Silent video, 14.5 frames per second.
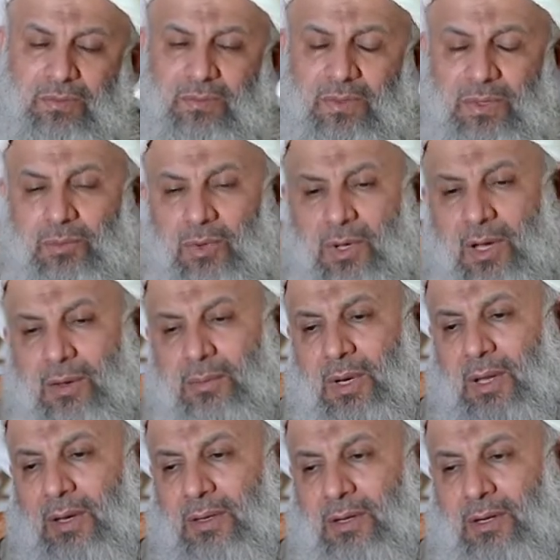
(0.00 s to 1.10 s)
في مقابل
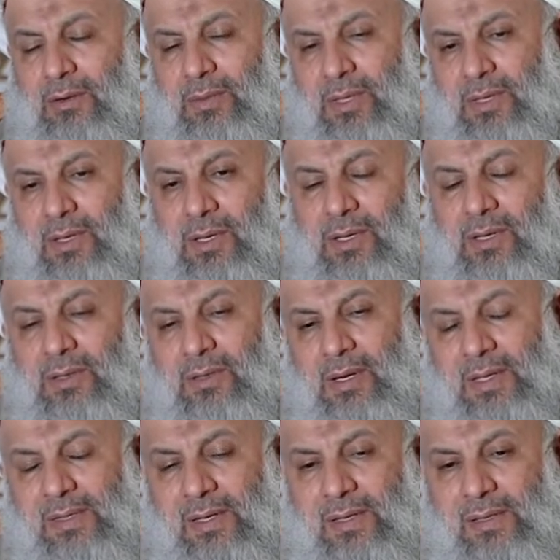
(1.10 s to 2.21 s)
هذه البديهيه
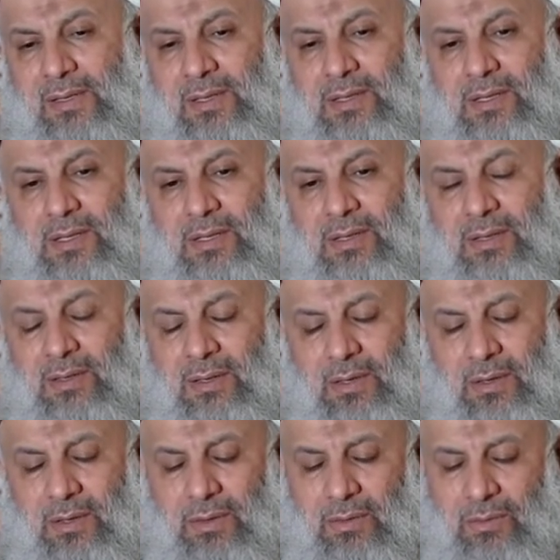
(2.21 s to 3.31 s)
الاساسيه
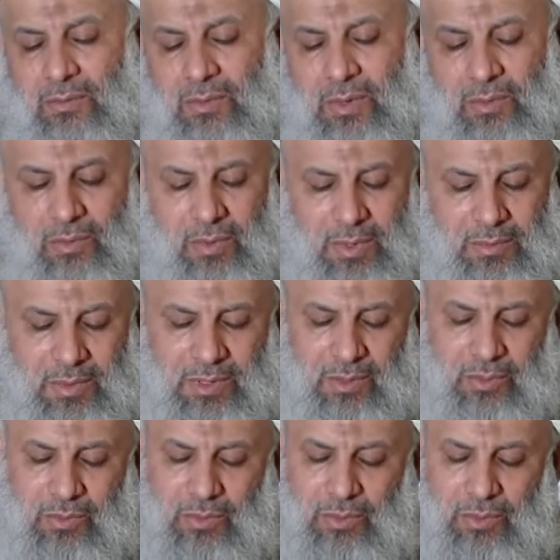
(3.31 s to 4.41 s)
وهو ما
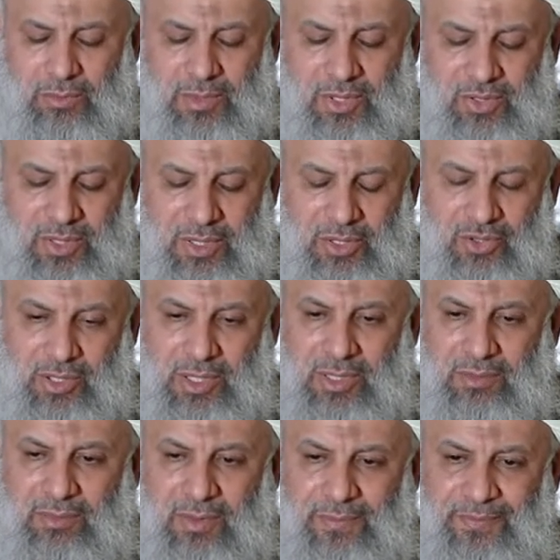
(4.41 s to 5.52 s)
تقوله المرجعيه
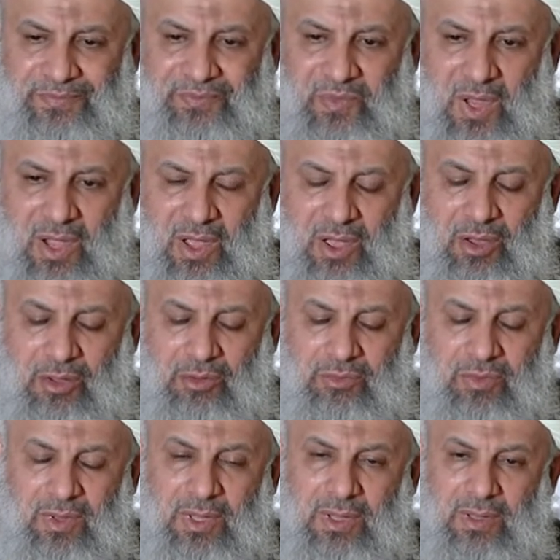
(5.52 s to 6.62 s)
الشريفه.
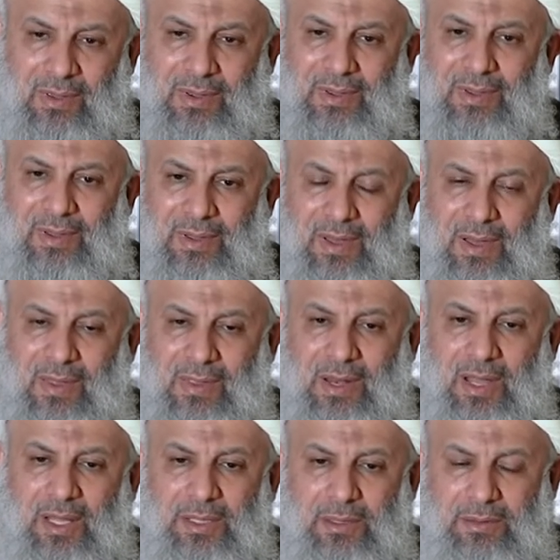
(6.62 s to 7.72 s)
في هذا
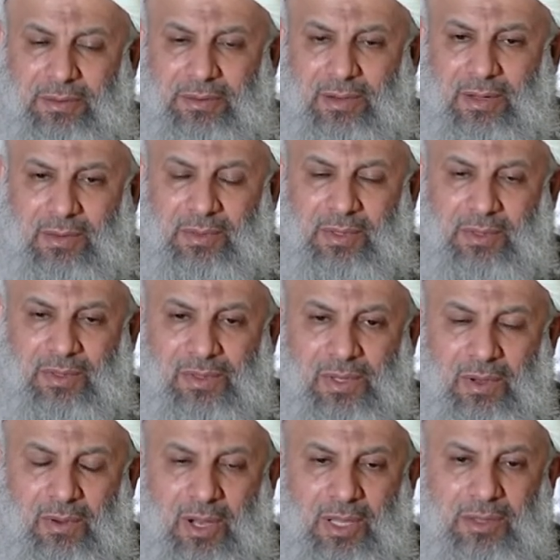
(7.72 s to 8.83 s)
الحديث الرابع
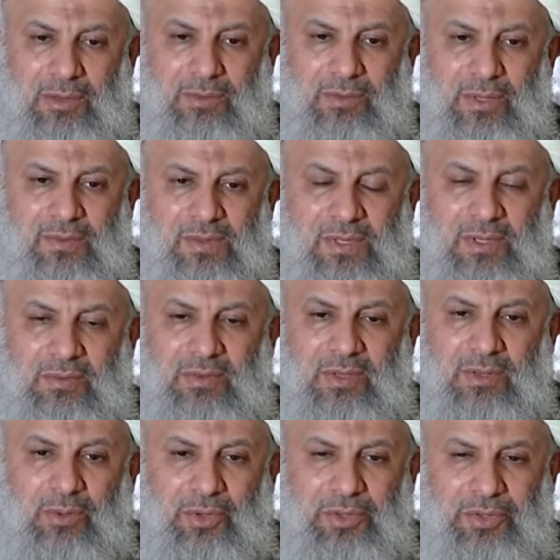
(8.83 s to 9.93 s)
ساحدث نفسي في
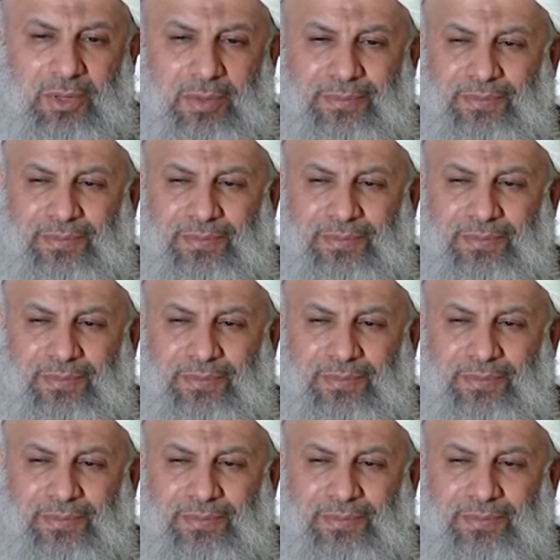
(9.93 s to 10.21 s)
نقطه